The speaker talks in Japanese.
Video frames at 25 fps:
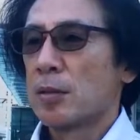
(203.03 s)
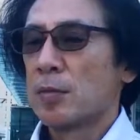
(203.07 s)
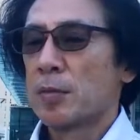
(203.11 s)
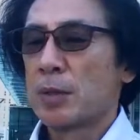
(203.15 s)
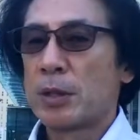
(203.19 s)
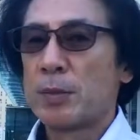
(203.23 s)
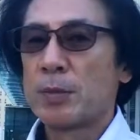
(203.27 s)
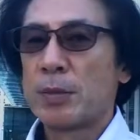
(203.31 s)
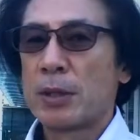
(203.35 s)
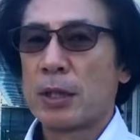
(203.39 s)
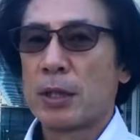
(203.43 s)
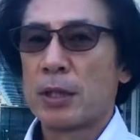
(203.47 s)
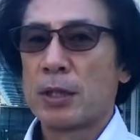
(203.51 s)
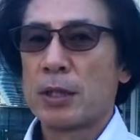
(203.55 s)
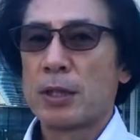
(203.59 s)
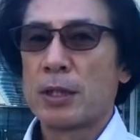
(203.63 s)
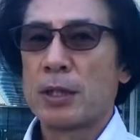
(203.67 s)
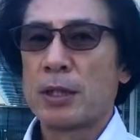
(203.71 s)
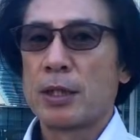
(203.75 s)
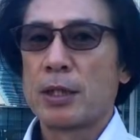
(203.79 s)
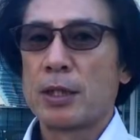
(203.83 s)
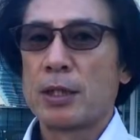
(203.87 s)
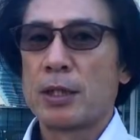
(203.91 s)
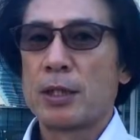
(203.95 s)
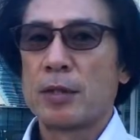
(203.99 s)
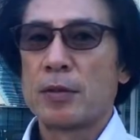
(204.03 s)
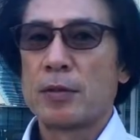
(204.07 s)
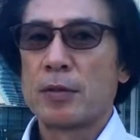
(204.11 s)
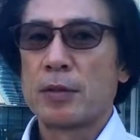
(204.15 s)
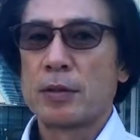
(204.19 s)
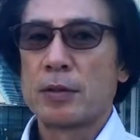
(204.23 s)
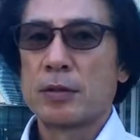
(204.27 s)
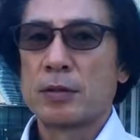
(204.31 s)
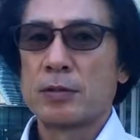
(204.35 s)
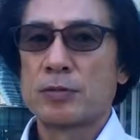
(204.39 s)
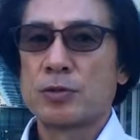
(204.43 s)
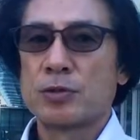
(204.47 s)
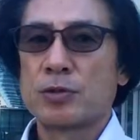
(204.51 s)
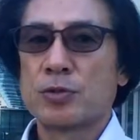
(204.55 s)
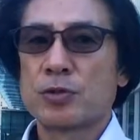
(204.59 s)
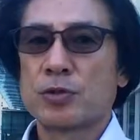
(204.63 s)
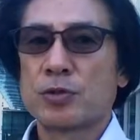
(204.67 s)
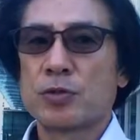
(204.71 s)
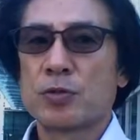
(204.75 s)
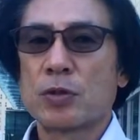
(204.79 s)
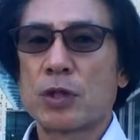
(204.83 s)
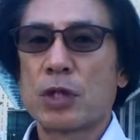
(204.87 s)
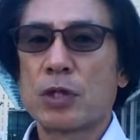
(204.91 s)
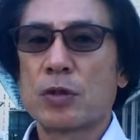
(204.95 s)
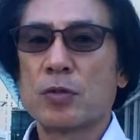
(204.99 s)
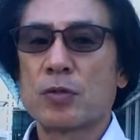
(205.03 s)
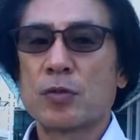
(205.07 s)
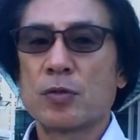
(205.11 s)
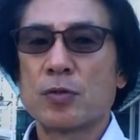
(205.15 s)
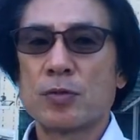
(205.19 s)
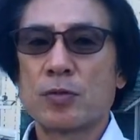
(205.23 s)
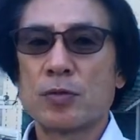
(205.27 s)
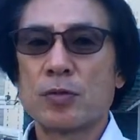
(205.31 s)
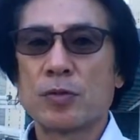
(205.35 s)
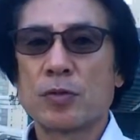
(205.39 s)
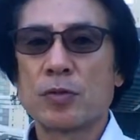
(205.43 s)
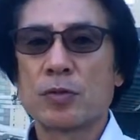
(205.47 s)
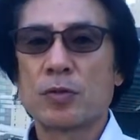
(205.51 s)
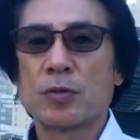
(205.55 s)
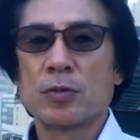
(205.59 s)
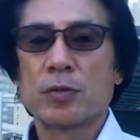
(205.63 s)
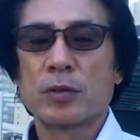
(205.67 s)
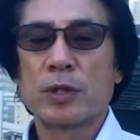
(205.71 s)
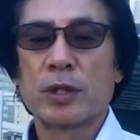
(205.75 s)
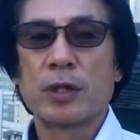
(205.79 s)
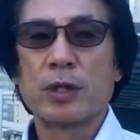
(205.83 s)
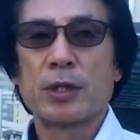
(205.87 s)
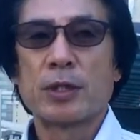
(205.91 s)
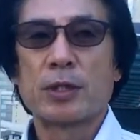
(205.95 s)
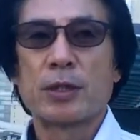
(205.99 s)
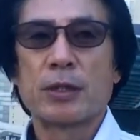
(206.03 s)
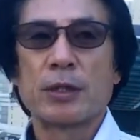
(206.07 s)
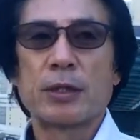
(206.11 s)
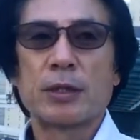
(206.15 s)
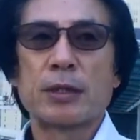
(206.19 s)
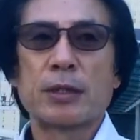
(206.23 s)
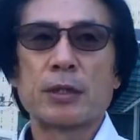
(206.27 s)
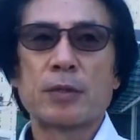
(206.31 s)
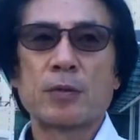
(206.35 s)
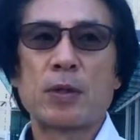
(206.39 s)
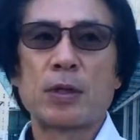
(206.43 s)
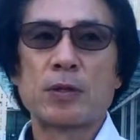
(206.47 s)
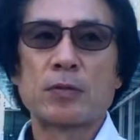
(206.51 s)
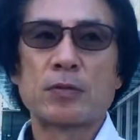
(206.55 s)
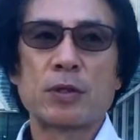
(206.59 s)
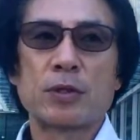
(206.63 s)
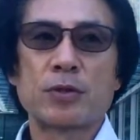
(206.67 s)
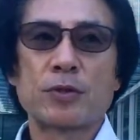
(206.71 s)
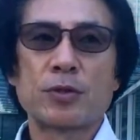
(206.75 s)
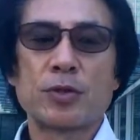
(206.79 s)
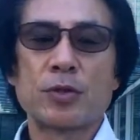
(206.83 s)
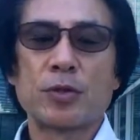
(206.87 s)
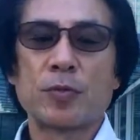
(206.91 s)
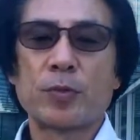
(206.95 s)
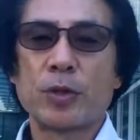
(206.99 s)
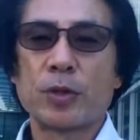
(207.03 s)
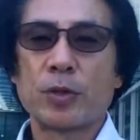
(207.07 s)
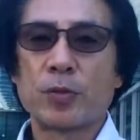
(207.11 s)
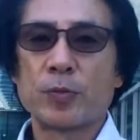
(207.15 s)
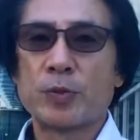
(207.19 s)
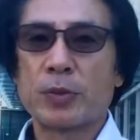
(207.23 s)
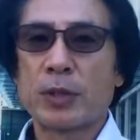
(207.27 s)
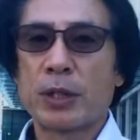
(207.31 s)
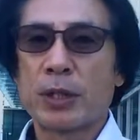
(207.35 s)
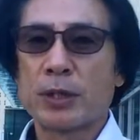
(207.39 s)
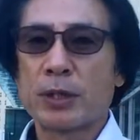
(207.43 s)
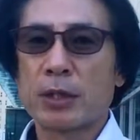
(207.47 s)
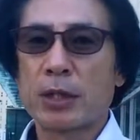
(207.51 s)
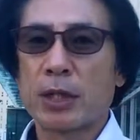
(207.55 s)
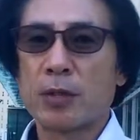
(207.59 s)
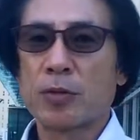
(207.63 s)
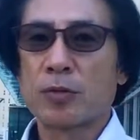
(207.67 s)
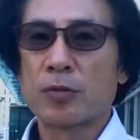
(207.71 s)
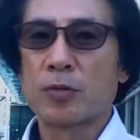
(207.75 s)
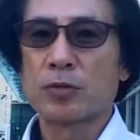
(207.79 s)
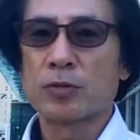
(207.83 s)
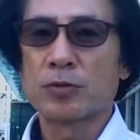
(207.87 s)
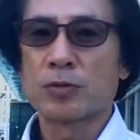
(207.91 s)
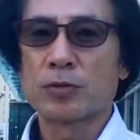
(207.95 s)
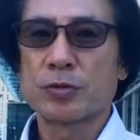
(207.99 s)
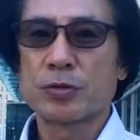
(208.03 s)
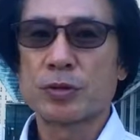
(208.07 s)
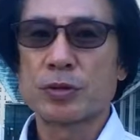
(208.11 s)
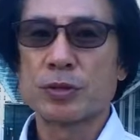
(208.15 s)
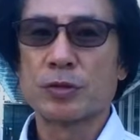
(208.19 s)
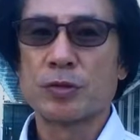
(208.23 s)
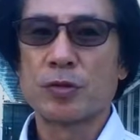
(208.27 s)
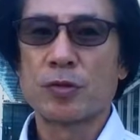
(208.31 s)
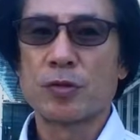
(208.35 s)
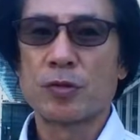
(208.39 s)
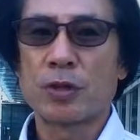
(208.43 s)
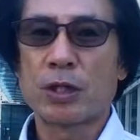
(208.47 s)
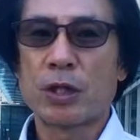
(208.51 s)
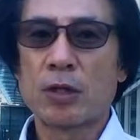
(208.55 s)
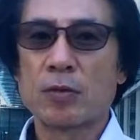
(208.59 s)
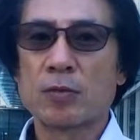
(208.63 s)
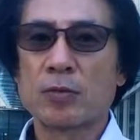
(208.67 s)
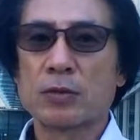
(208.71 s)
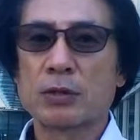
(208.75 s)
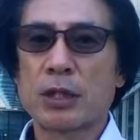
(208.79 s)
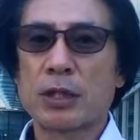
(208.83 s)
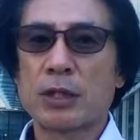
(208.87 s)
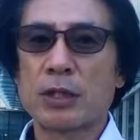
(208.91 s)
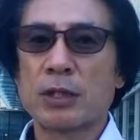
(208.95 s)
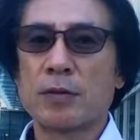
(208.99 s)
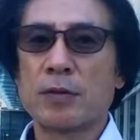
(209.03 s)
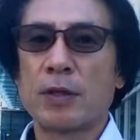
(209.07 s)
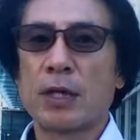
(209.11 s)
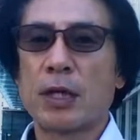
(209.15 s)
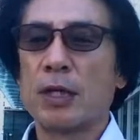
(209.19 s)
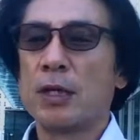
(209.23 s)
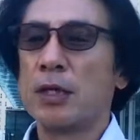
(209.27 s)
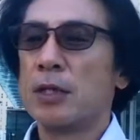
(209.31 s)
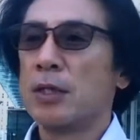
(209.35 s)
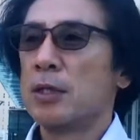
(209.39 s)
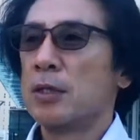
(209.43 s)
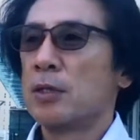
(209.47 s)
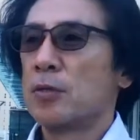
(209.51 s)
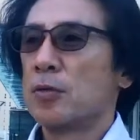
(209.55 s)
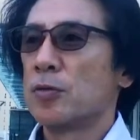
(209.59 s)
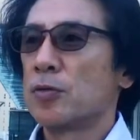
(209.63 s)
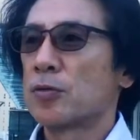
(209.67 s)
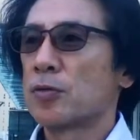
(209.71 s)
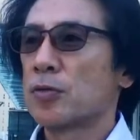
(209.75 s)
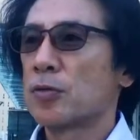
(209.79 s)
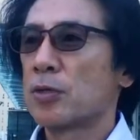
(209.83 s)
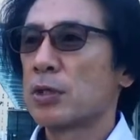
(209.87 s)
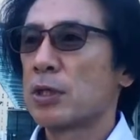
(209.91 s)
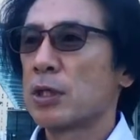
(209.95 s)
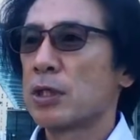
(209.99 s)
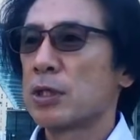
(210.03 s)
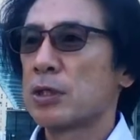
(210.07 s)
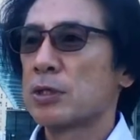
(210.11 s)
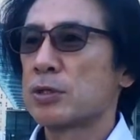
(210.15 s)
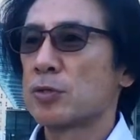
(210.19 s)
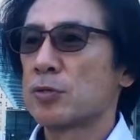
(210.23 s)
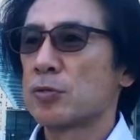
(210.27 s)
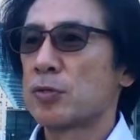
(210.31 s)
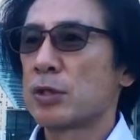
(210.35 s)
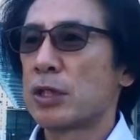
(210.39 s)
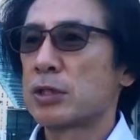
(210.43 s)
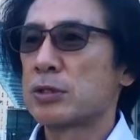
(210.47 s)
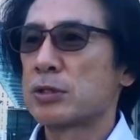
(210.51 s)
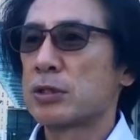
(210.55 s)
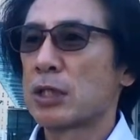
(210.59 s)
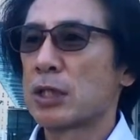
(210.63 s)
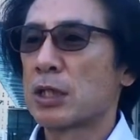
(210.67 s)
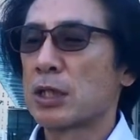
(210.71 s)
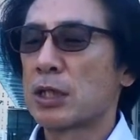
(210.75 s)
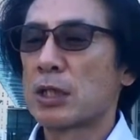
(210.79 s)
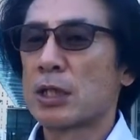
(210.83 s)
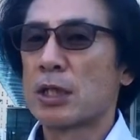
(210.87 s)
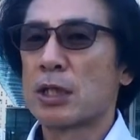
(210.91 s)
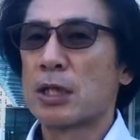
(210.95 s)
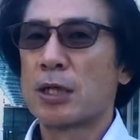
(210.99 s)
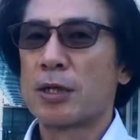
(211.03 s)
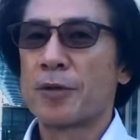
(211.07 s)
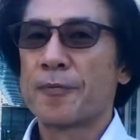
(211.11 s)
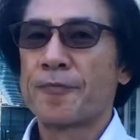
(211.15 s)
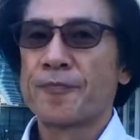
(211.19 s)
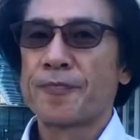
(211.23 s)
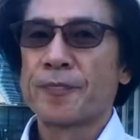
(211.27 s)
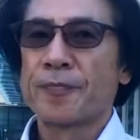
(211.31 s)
今、うちの小学校の、ワクワク広場のプラン担当職員の丹後さんには本当に情熱的な、